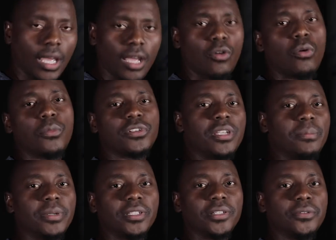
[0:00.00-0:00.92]
É como eu
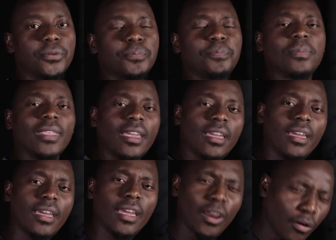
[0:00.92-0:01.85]
sempre digo,
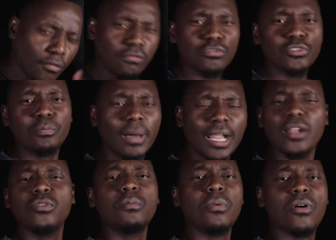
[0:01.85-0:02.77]
eu vos
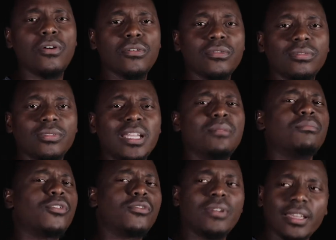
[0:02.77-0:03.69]
baralho um pouco,
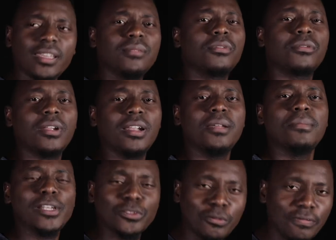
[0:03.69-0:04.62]
embrulho aqui, embrulho ali,
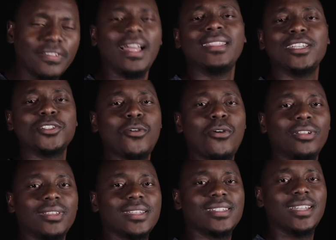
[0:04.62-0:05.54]
mas no final das
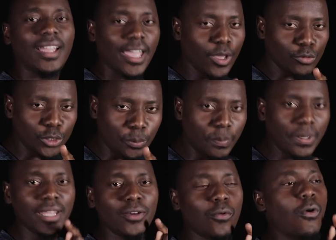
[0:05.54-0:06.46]
contas eu
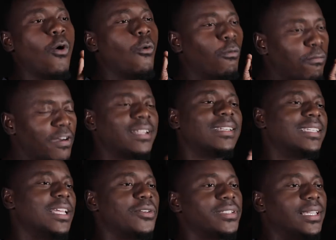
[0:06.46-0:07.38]
explico o
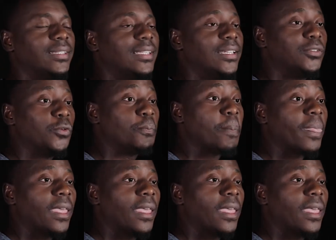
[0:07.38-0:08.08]
verdadeiro sentido